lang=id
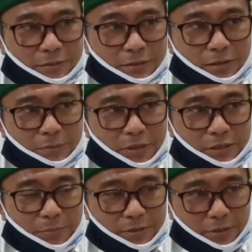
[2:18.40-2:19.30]
ke
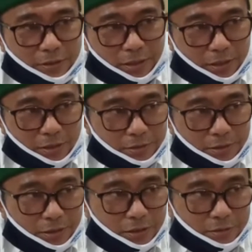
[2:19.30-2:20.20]
masing-masing daerahnya
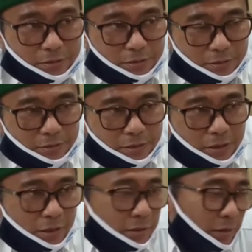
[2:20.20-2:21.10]
yang
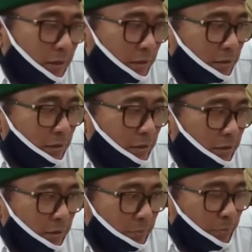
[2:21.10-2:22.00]
kira-kira
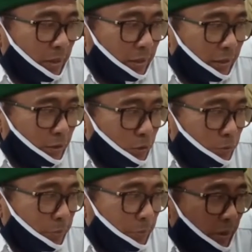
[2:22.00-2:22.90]
barang
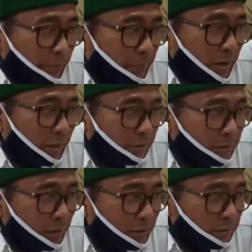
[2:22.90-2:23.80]
itu bermanfaat
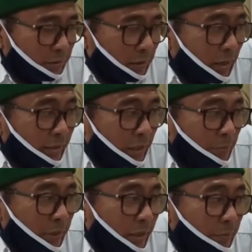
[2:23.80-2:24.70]
dan layak
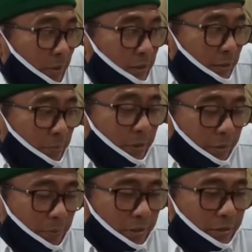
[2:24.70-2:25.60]
menerima si
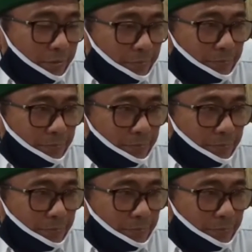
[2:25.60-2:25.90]
penerimanya.